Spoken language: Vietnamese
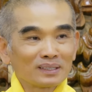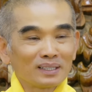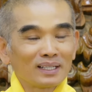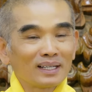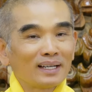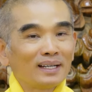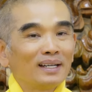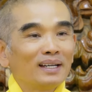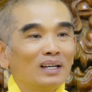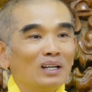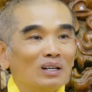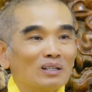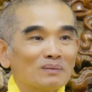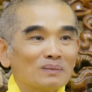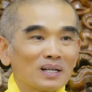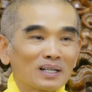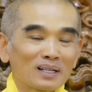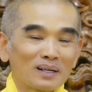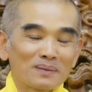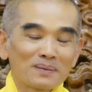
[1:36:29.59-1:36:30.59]
Tới đây lý
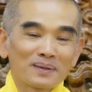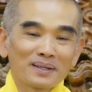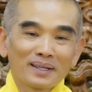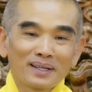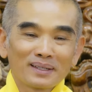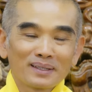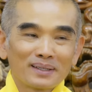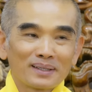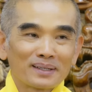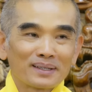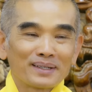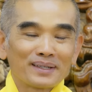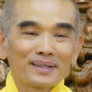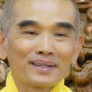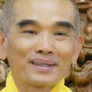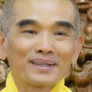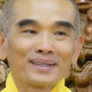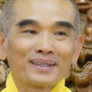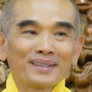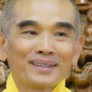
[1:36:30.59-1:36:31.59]
luận bất động như nhiên được
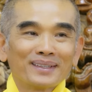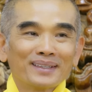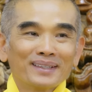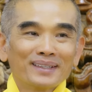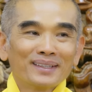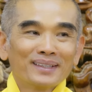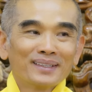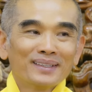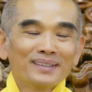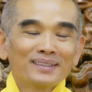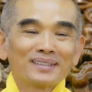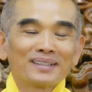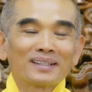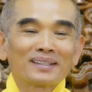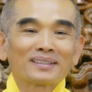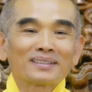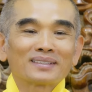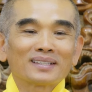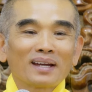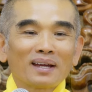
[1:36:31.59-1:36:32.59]
rồi.
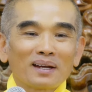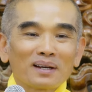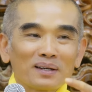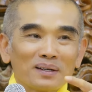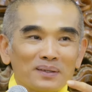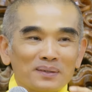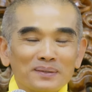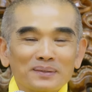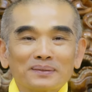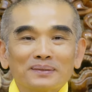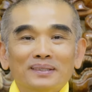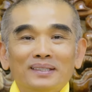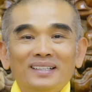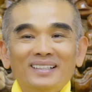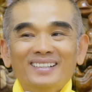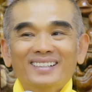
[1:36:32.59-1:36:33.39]
Chết chắc luôn.